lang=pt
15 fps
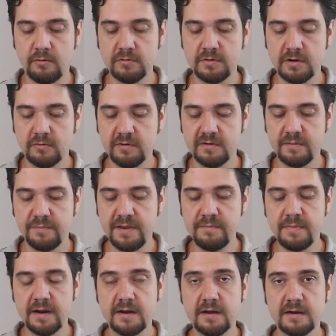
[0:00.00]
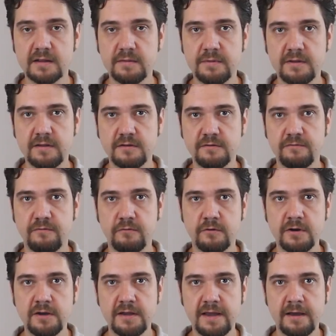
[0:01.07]
Outra coisa bem bacana também deste
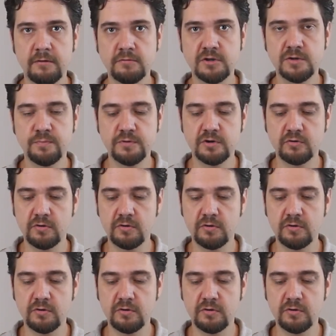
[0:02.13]
fone é o tipo de